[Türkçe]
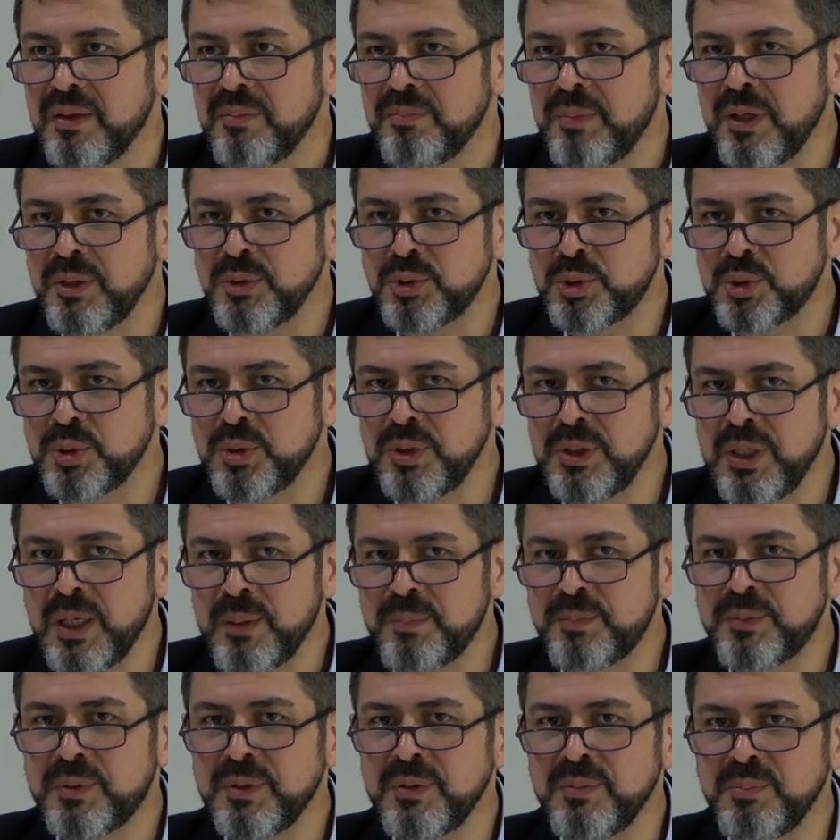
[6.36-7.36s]
Ben şunu
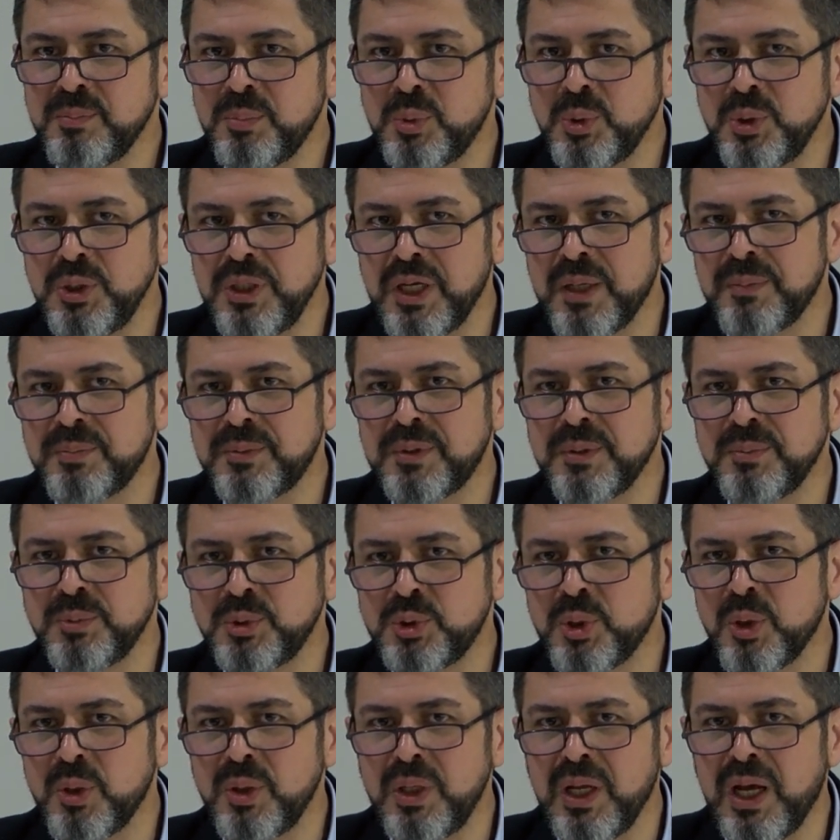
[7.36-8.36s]
yaptım, bunu yaptım,
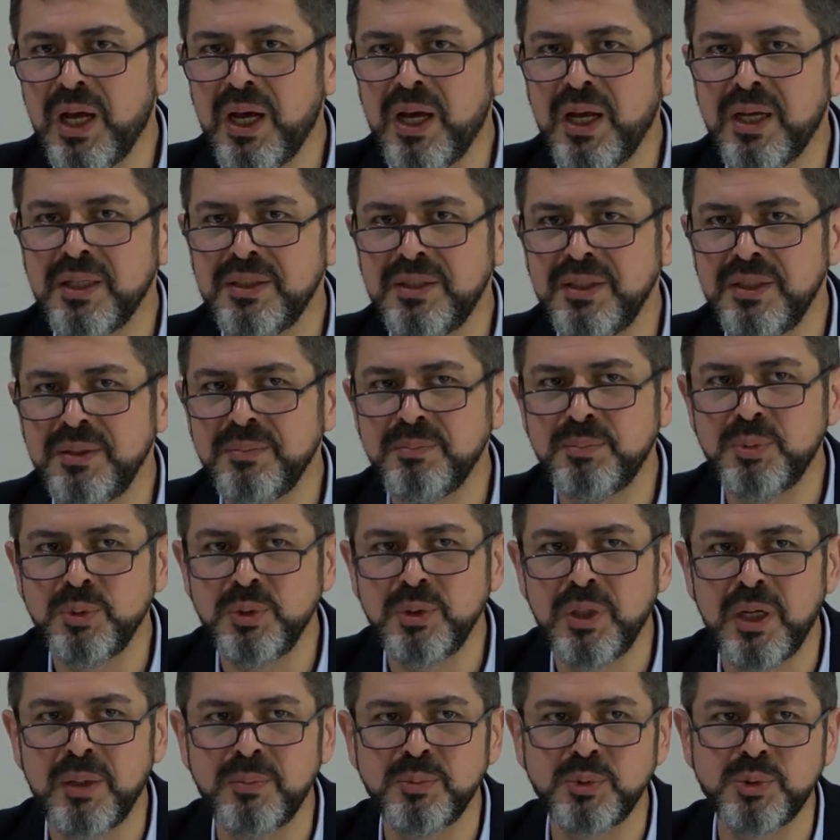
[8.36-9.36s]
şöyle adiyim, bunu
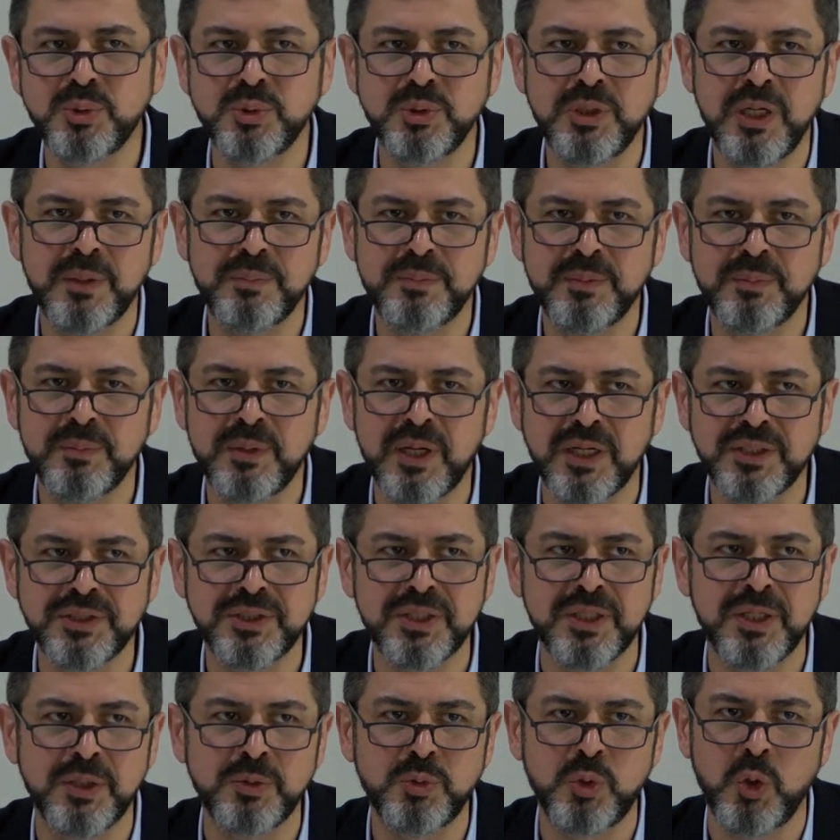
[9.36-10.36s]
namussuz yaptım, kaç
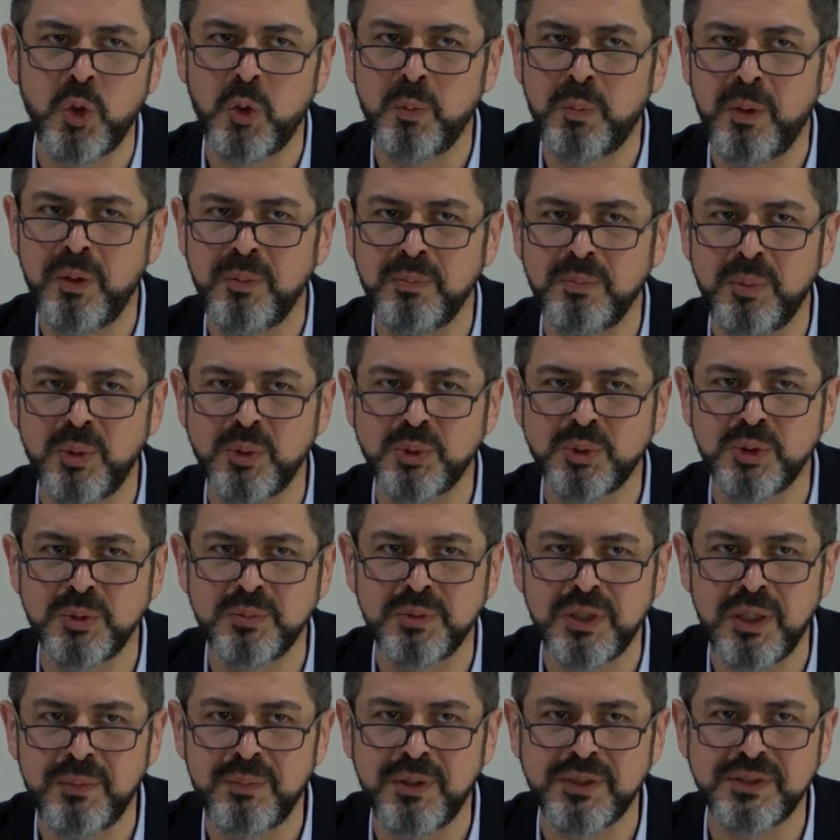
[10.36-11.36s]
kere tövbemi
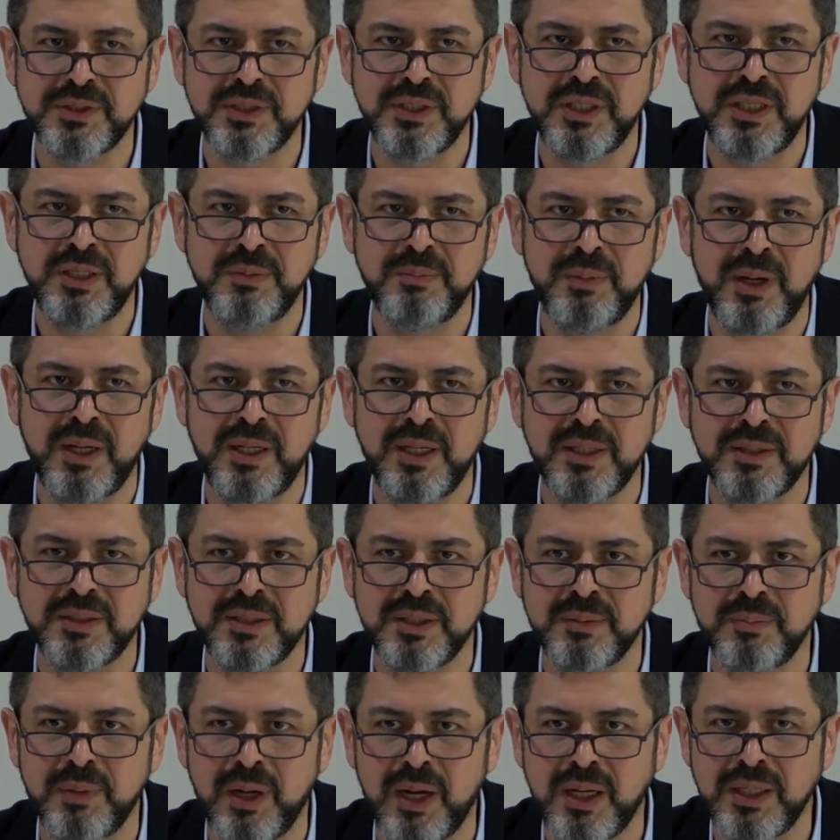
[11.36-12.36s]
bozdum, namazı ihmal
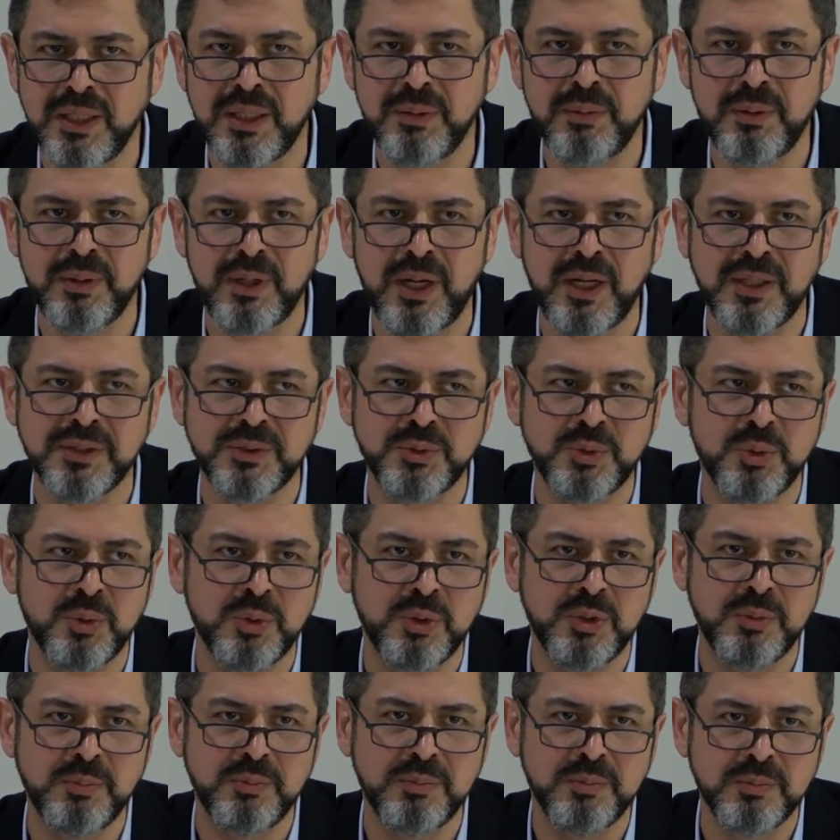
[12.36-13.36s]
ettim, anneme asi
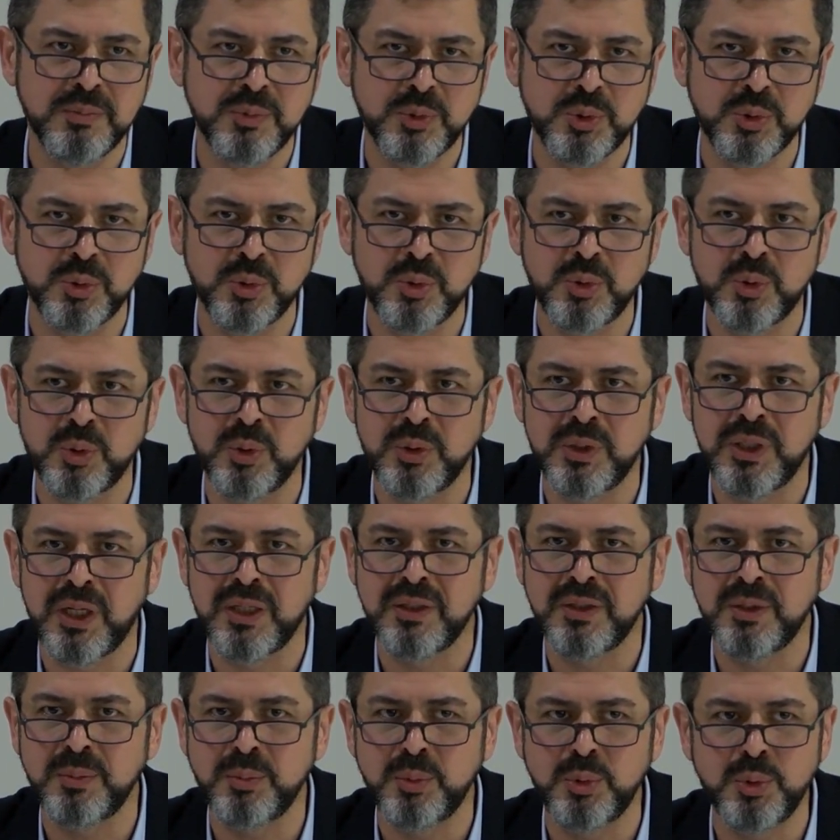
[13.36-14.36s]
oldum, şunu
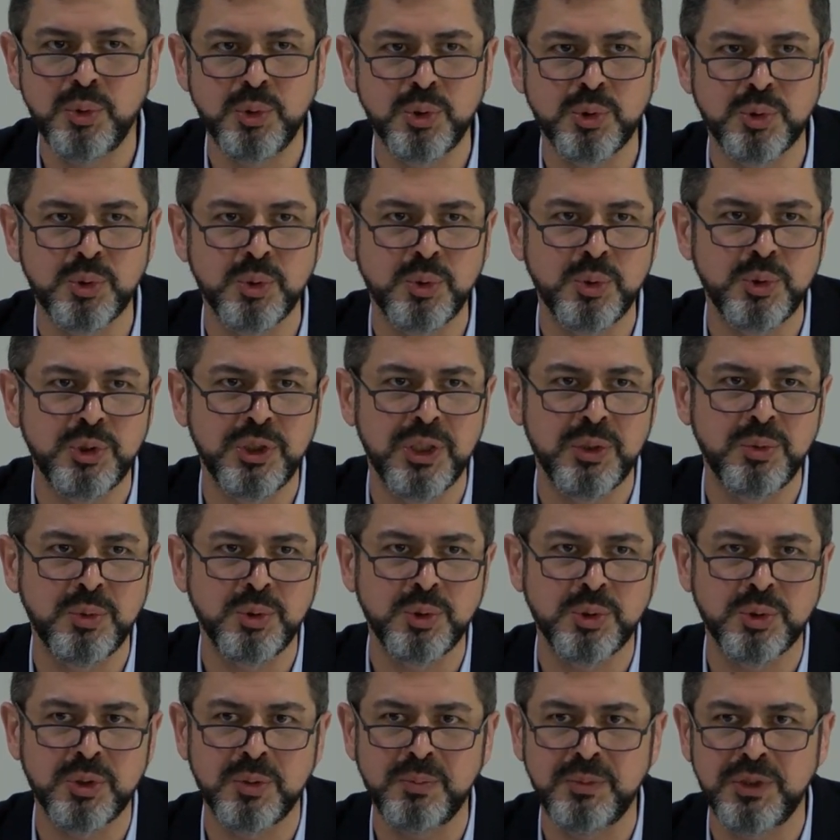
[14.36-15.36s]
kullandım, uyuşturucuya
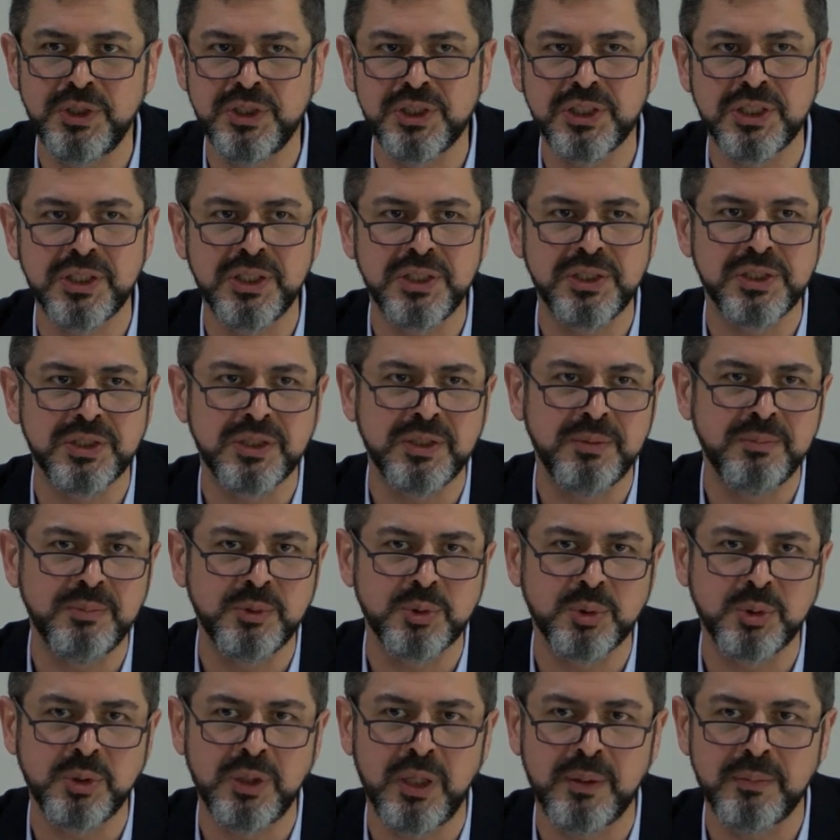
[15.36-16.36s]
düştüm, içki içtim,
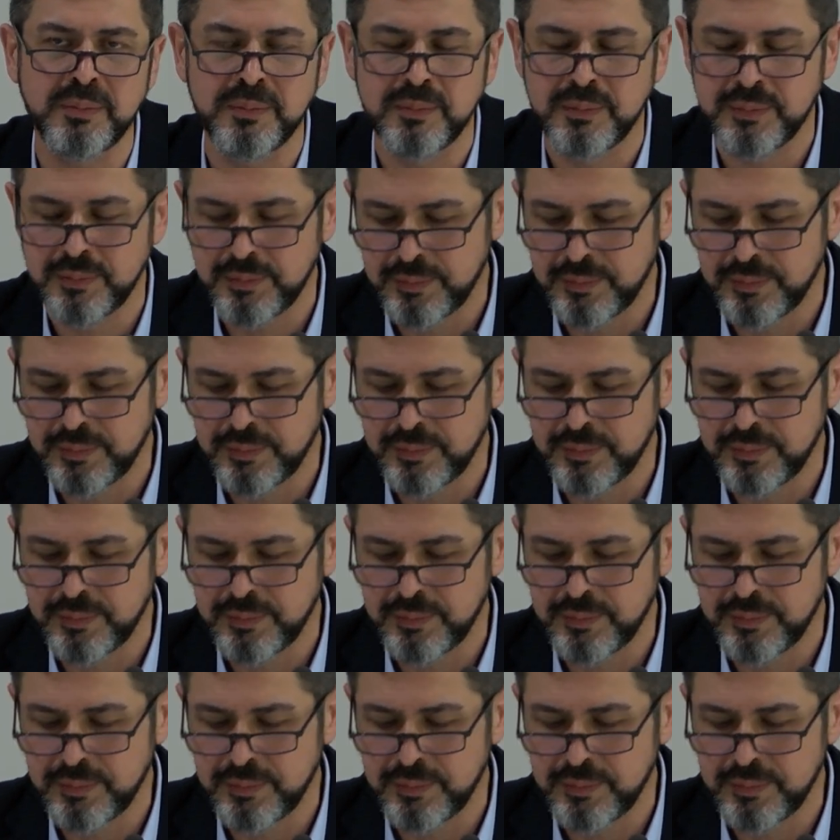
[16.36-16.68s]
şunu yaptım.